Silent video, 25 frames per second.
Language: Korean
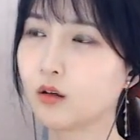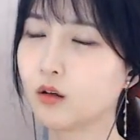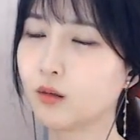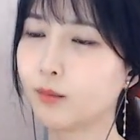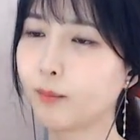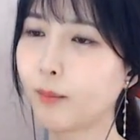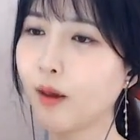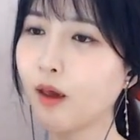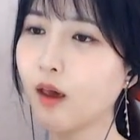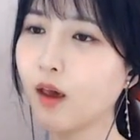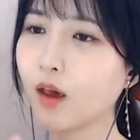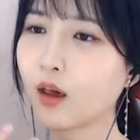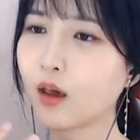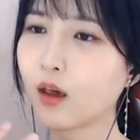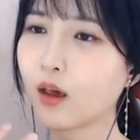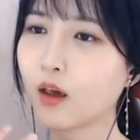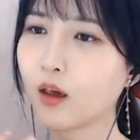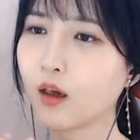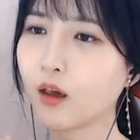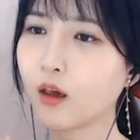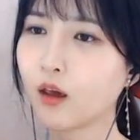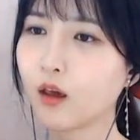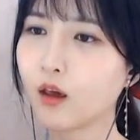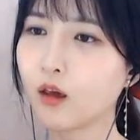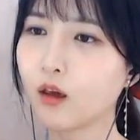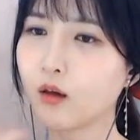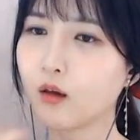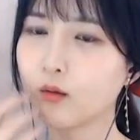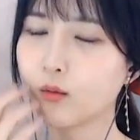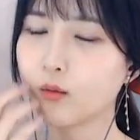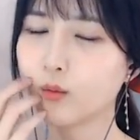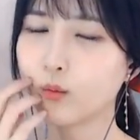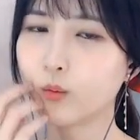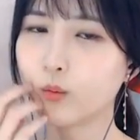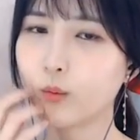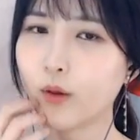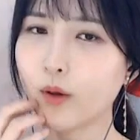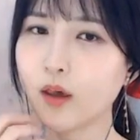그 폐에
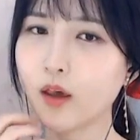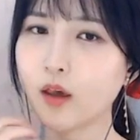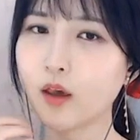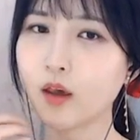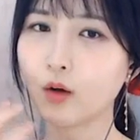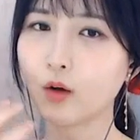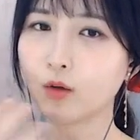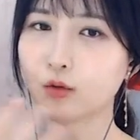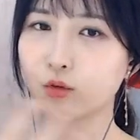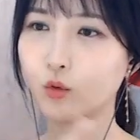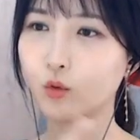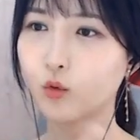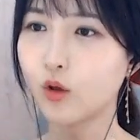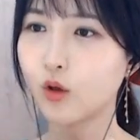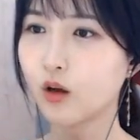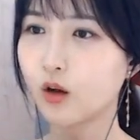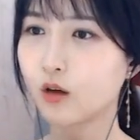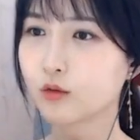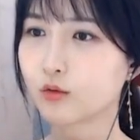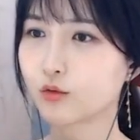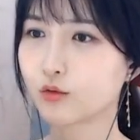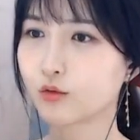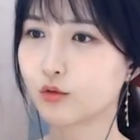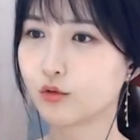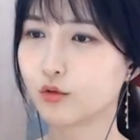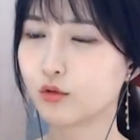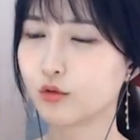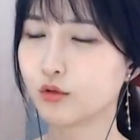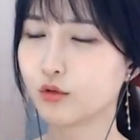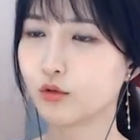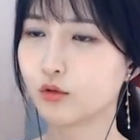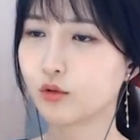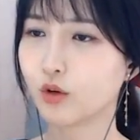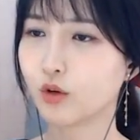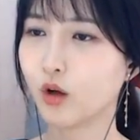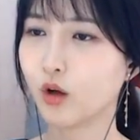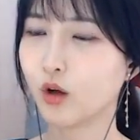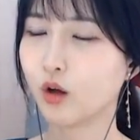어쩌고
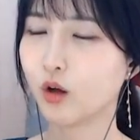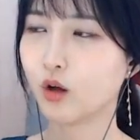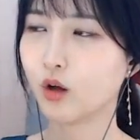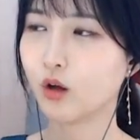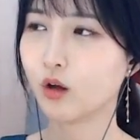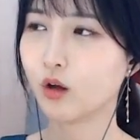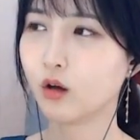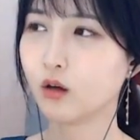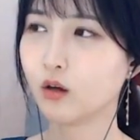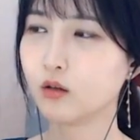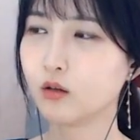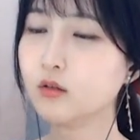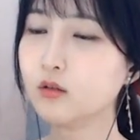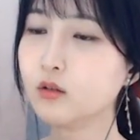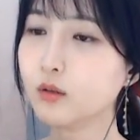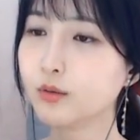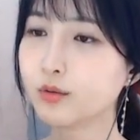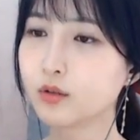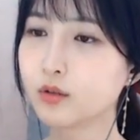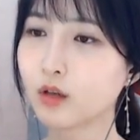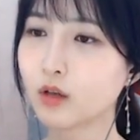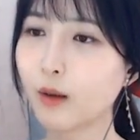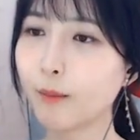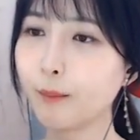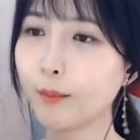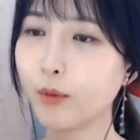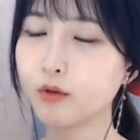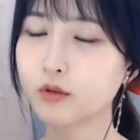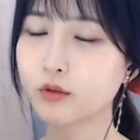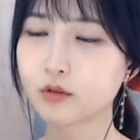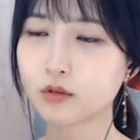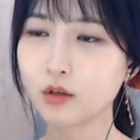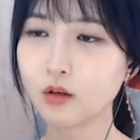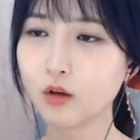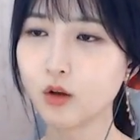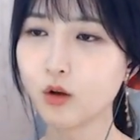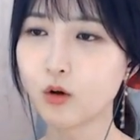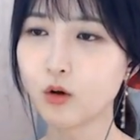해가지고 응급실에 한 번씩
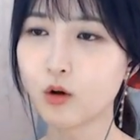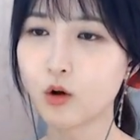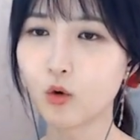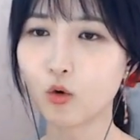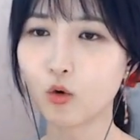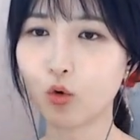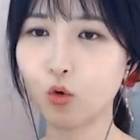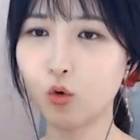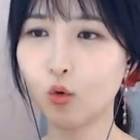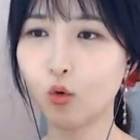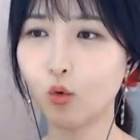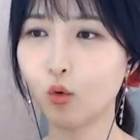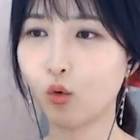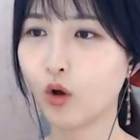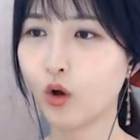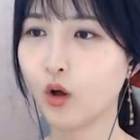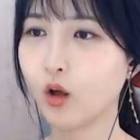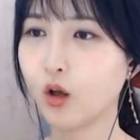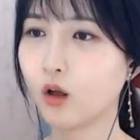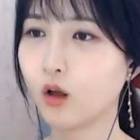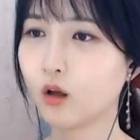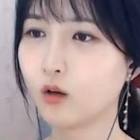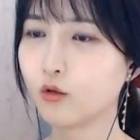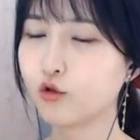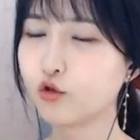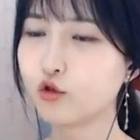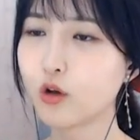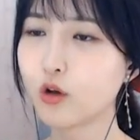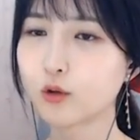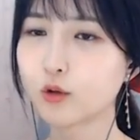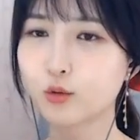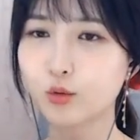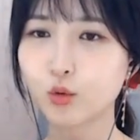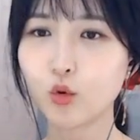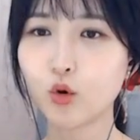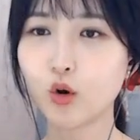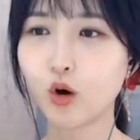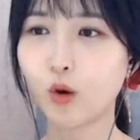실려가고
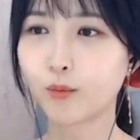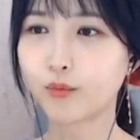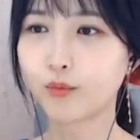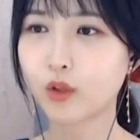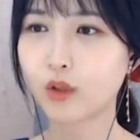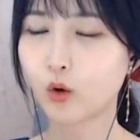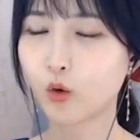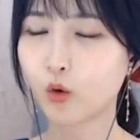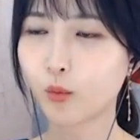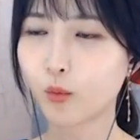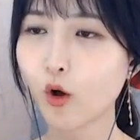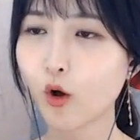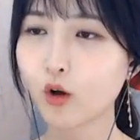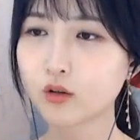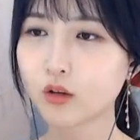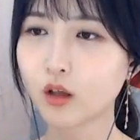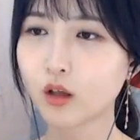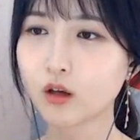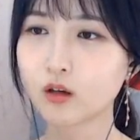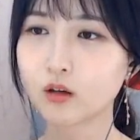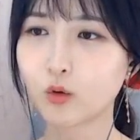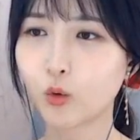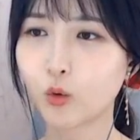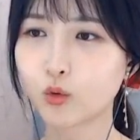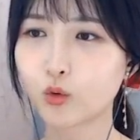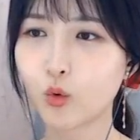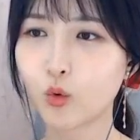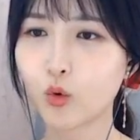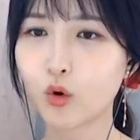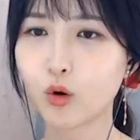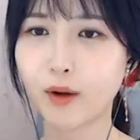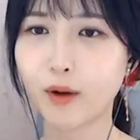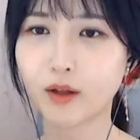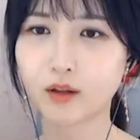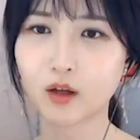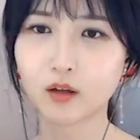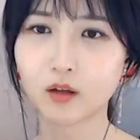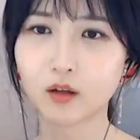후회해도 소용없다고 평생 그
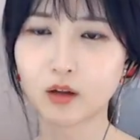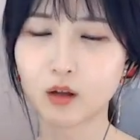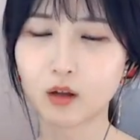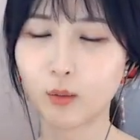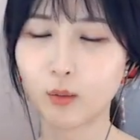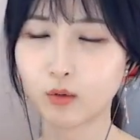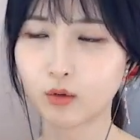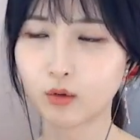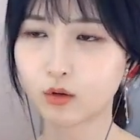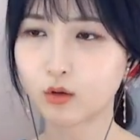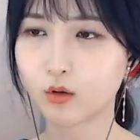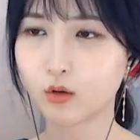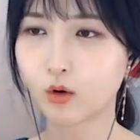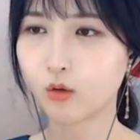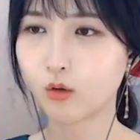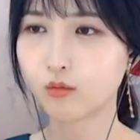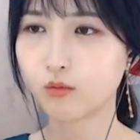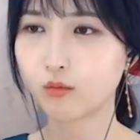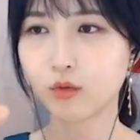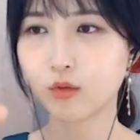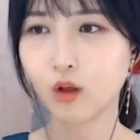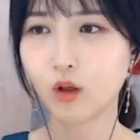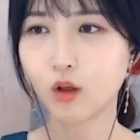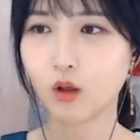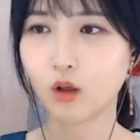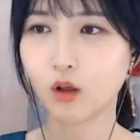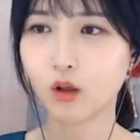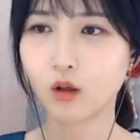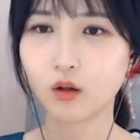고통을 받아야 된다면서 그런